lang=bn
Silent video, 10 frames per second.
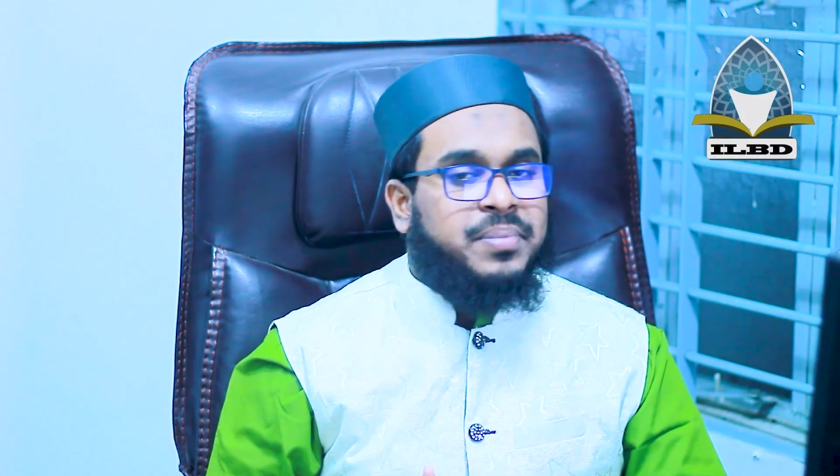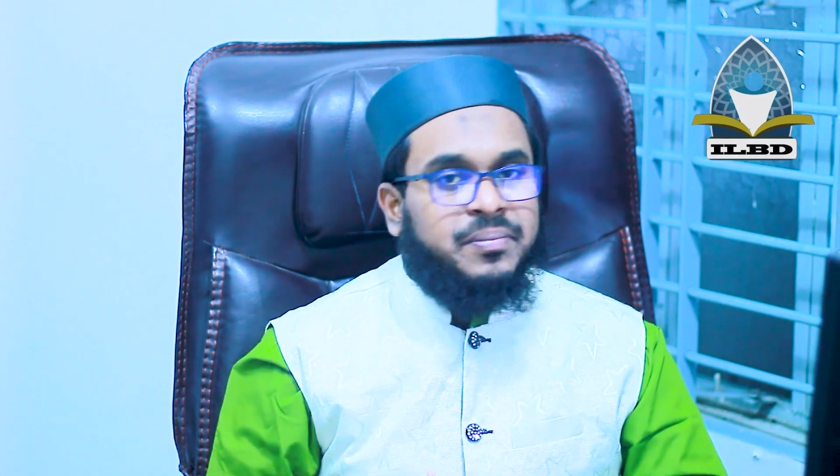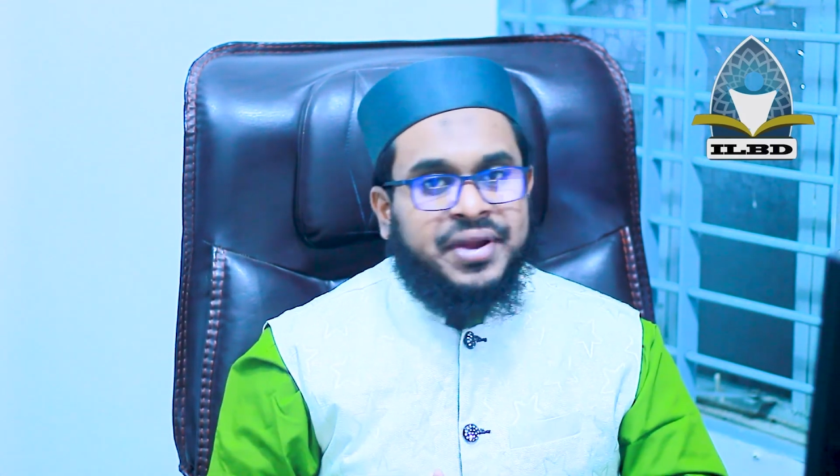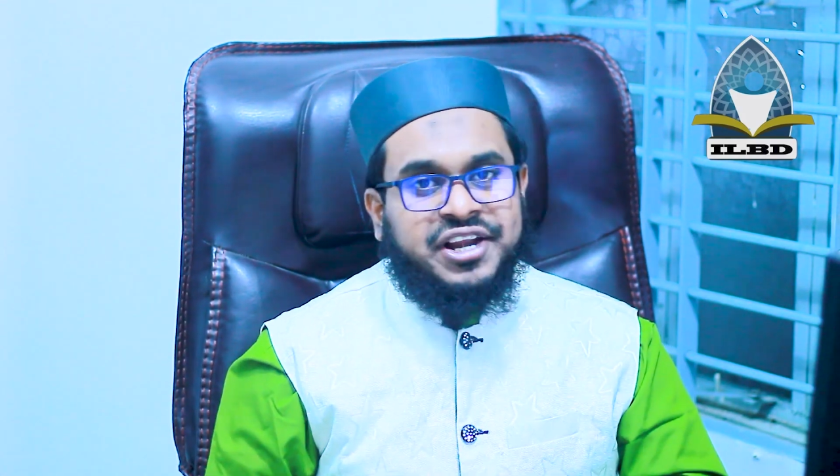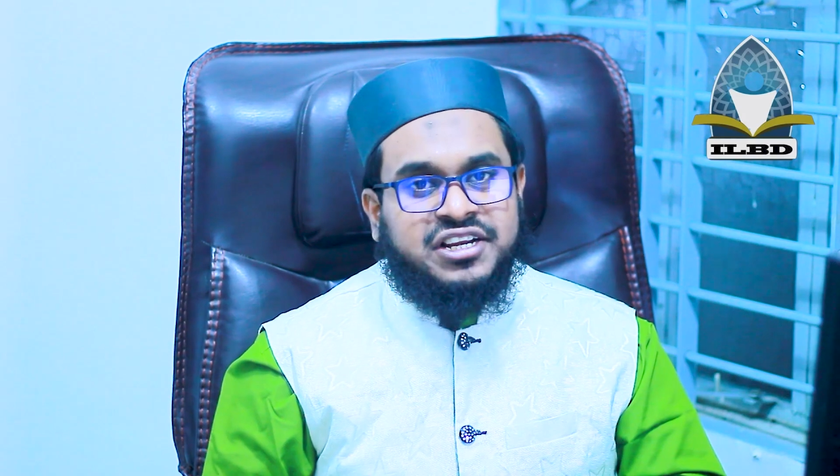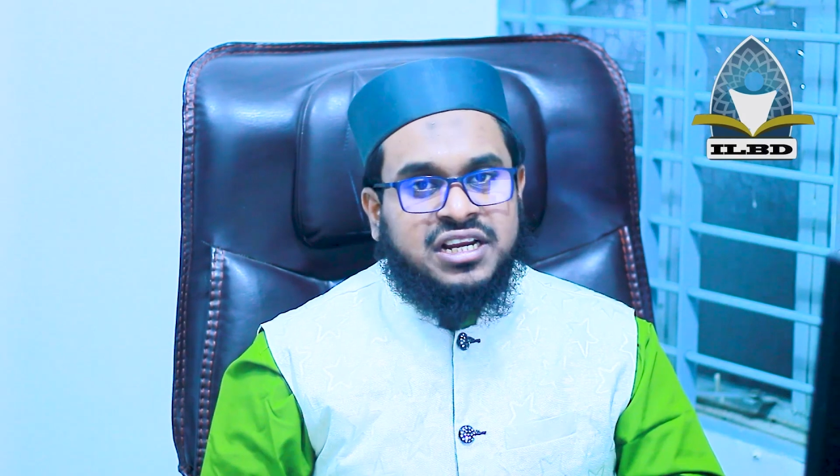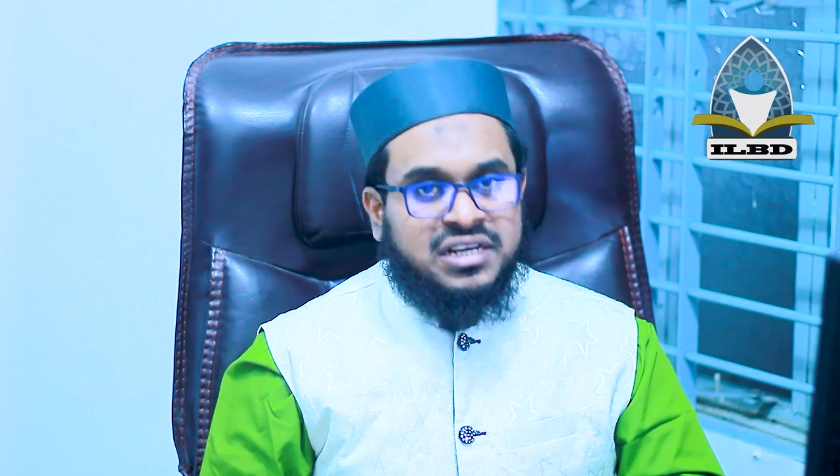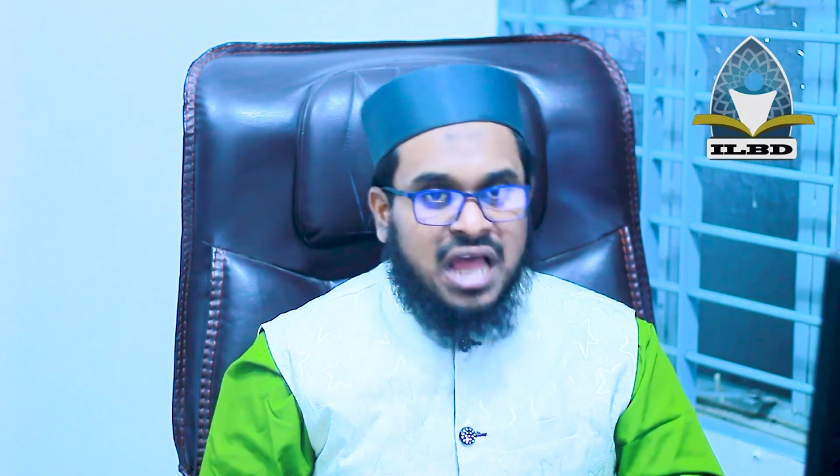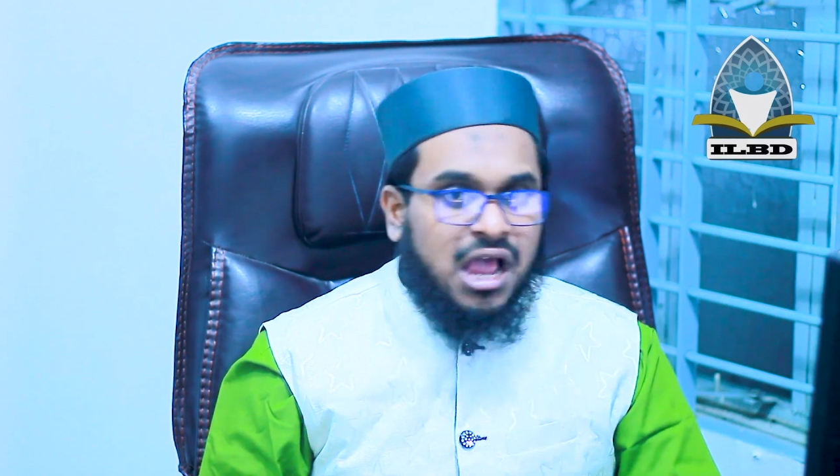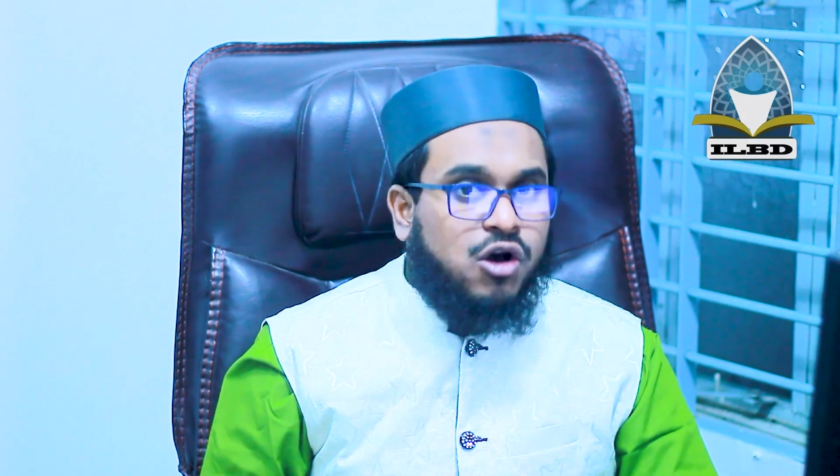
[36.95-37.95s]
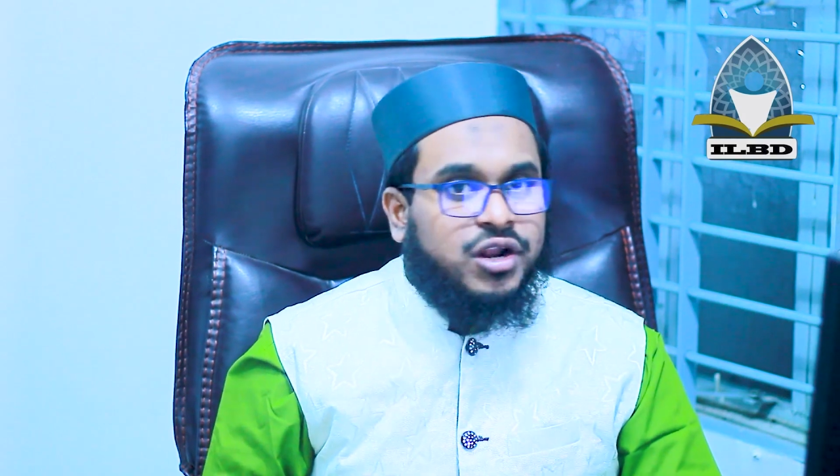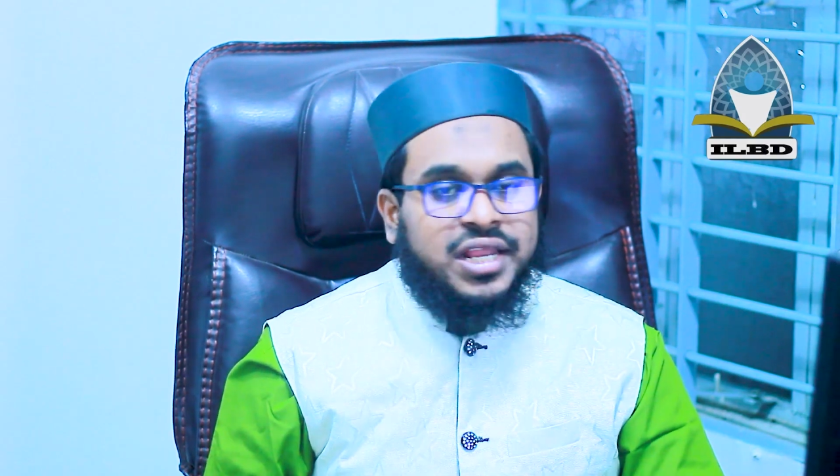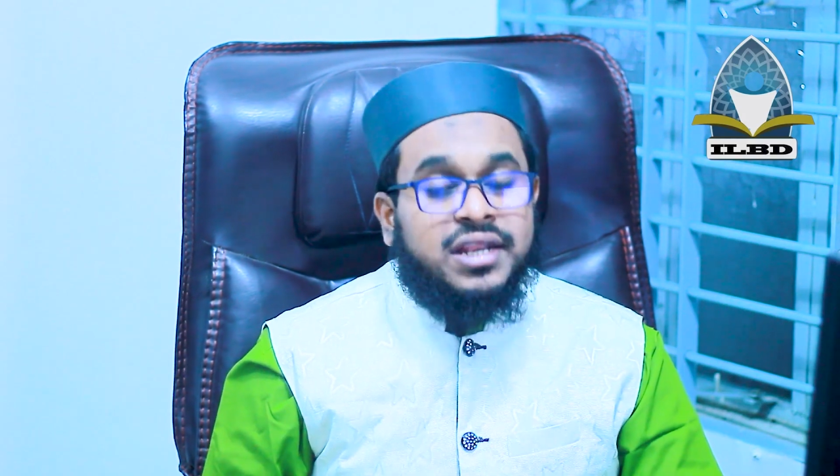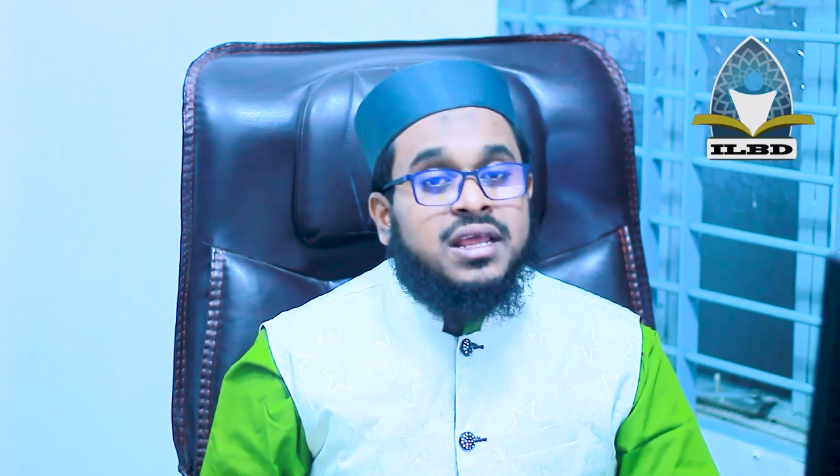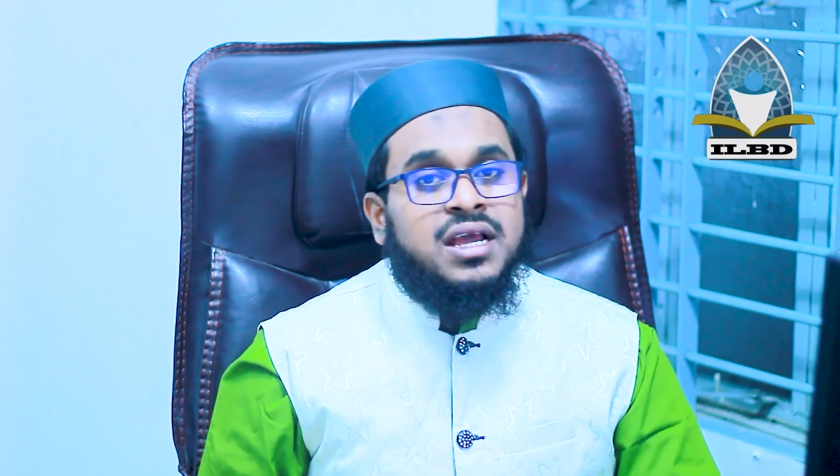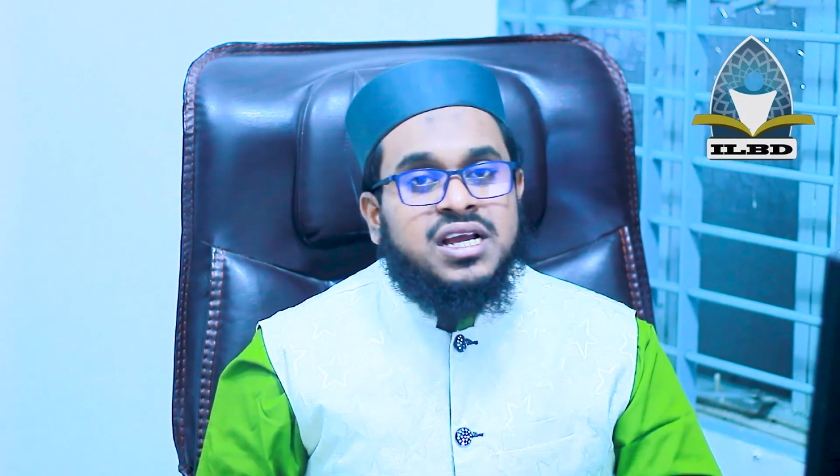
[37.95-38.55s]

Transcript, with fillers: আপনি মেনটেন না করেন